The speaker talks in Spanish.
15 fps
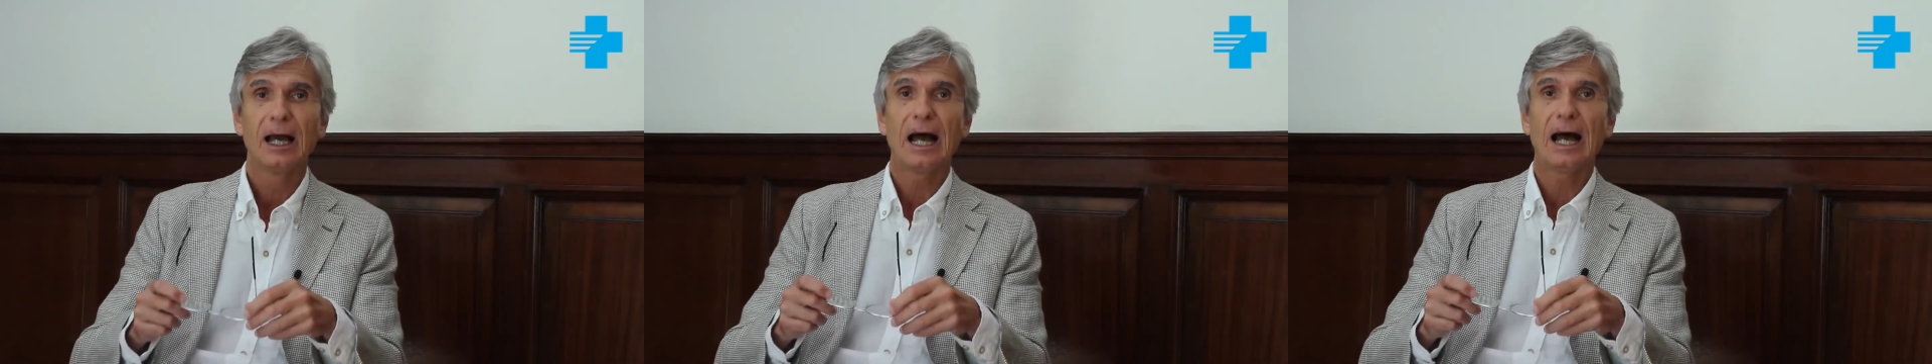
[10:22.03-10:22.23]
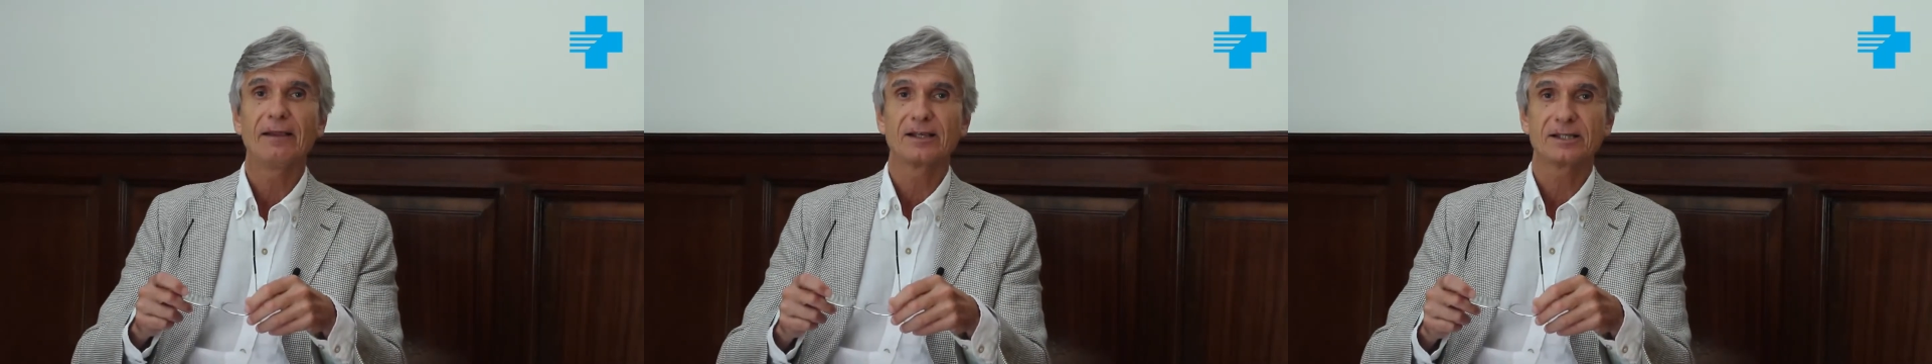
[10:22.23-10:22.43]

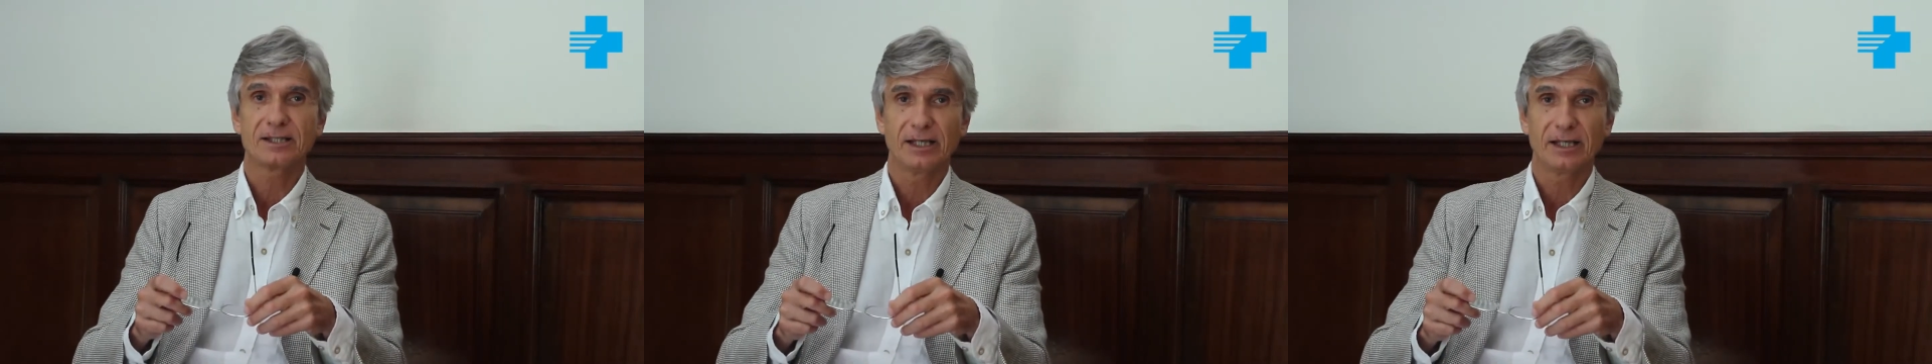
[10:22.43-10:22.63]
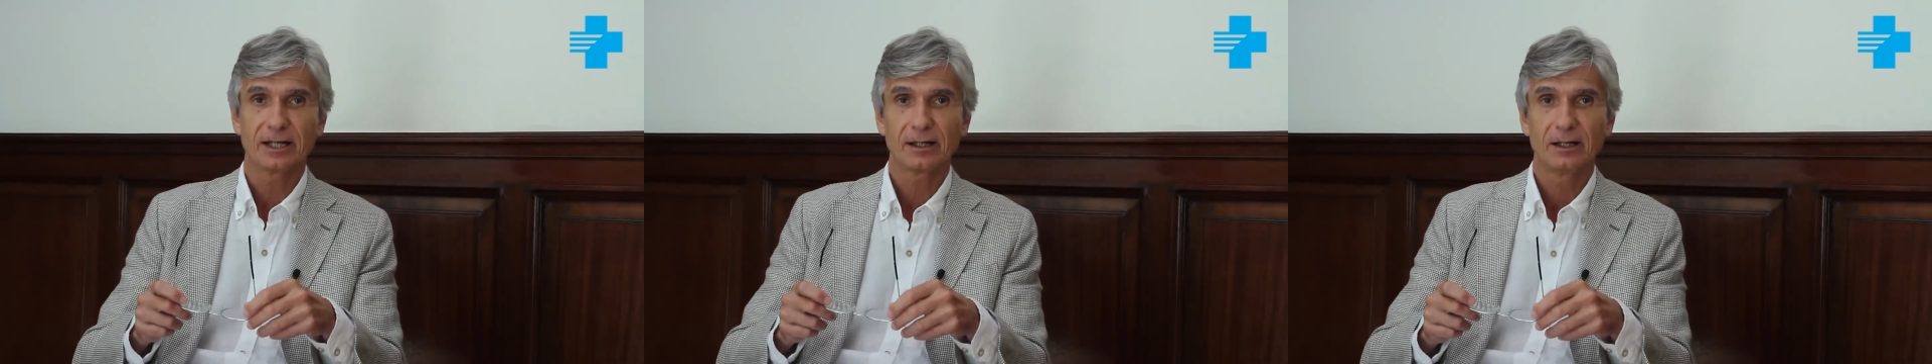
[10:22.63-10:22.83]
ha de
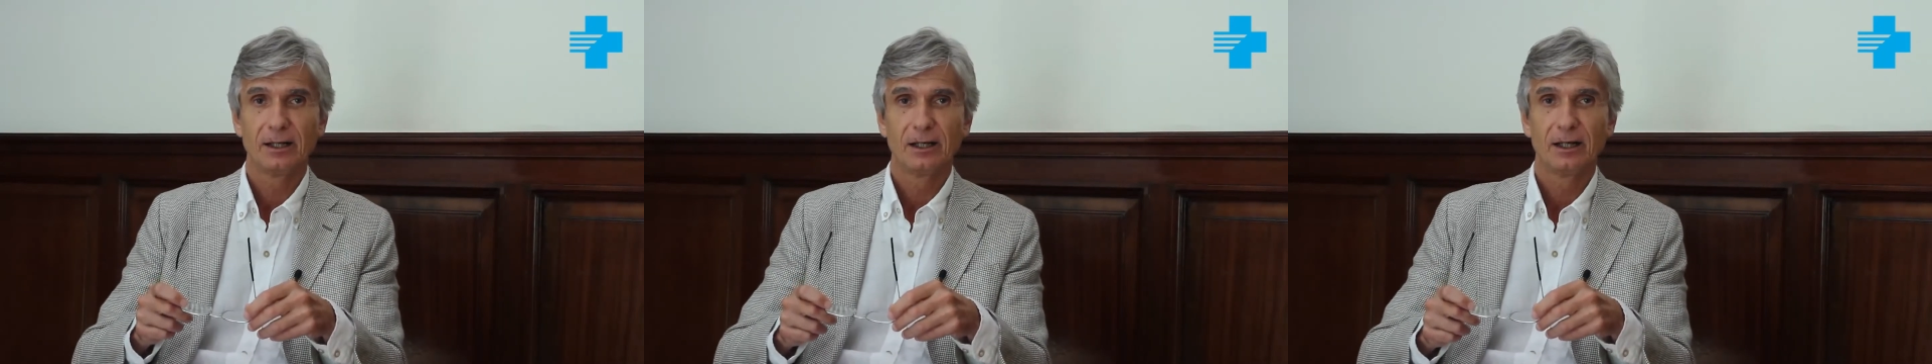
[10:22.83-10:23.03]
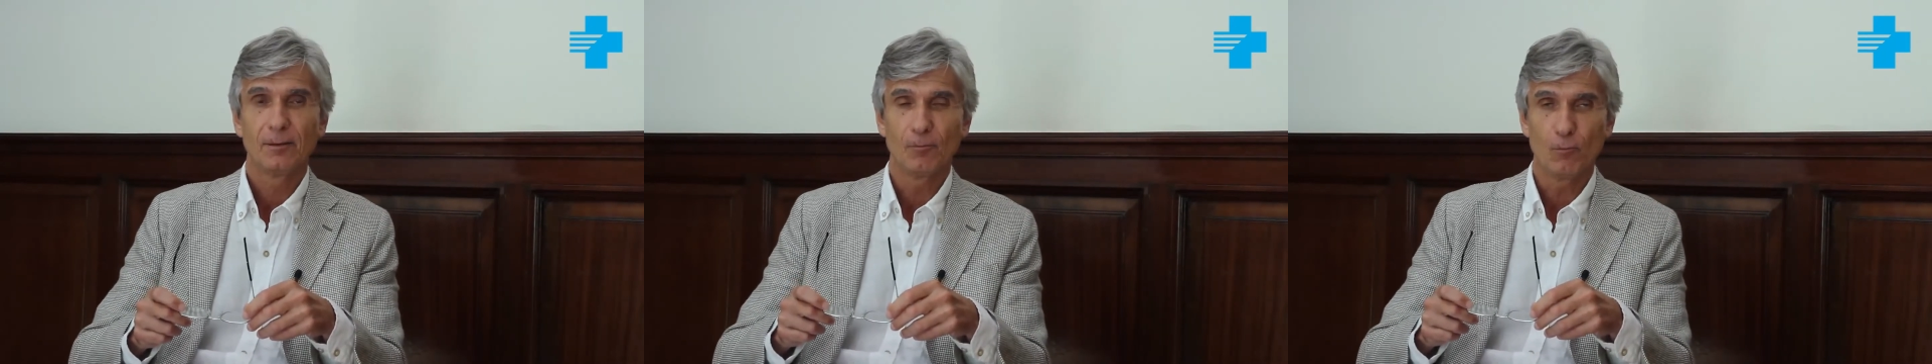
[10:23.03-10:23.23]
ser
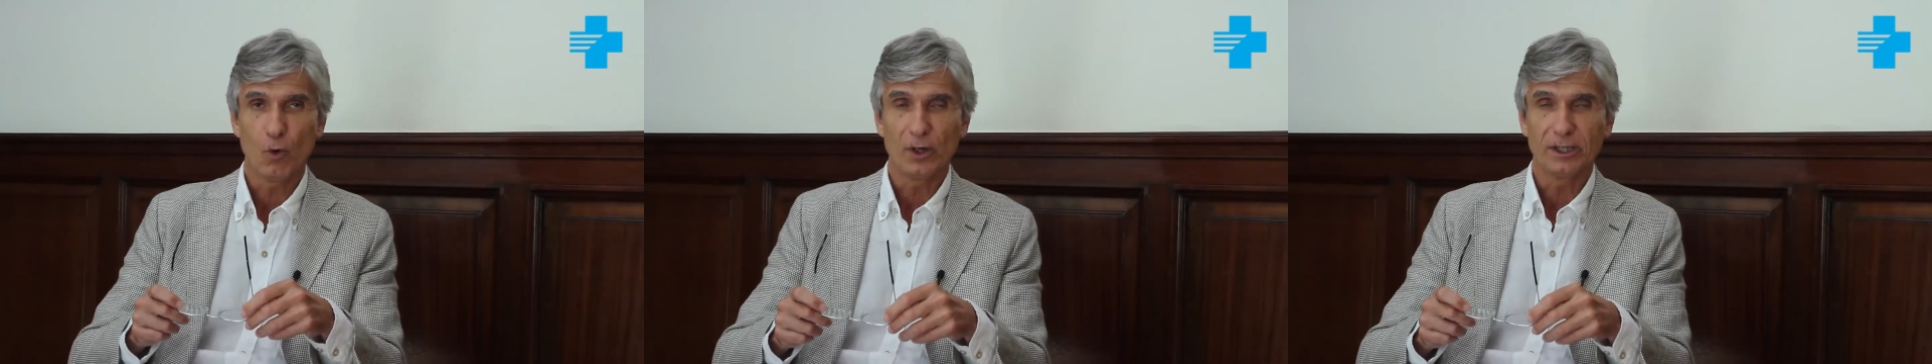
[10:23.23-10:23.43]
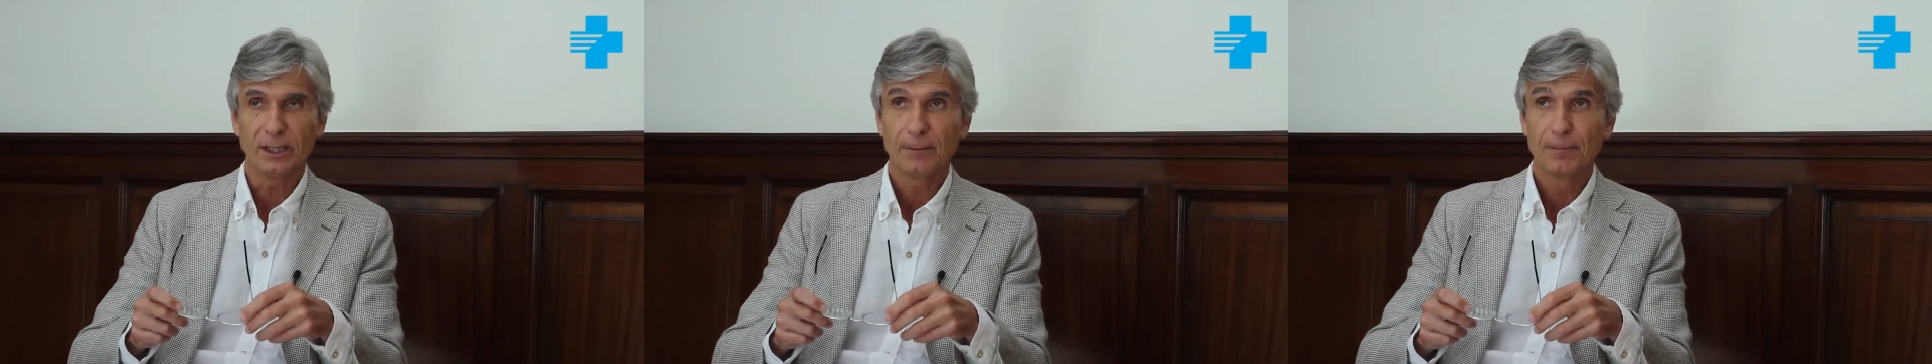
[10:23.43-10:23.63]

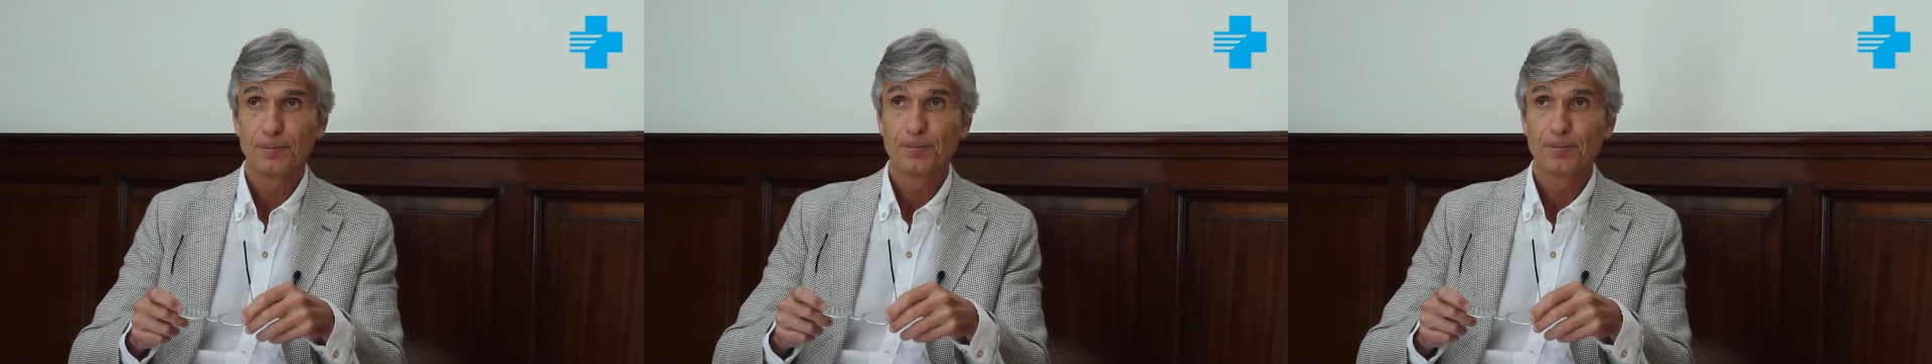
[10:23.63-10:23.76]
buena.